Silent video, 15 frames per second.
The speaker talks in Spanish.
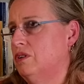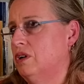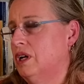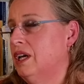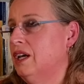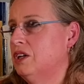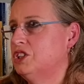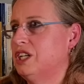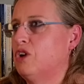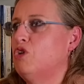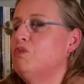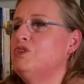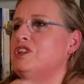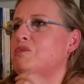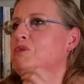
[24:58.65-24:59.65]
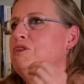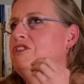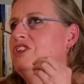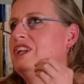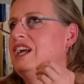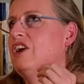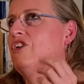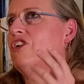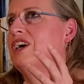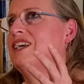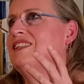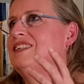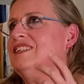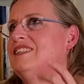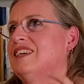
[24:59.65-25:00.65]
O sea, ¿cómo te puedo decir algo que
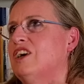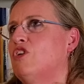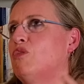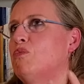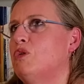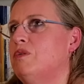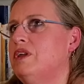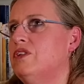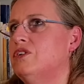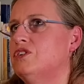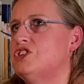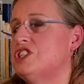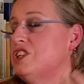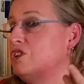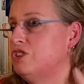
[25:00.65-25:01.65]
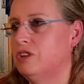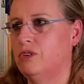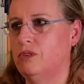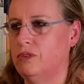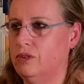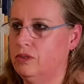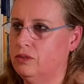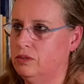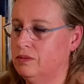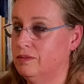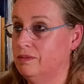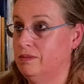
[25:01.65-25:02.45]
a ti te ha conmovido si no te conozco?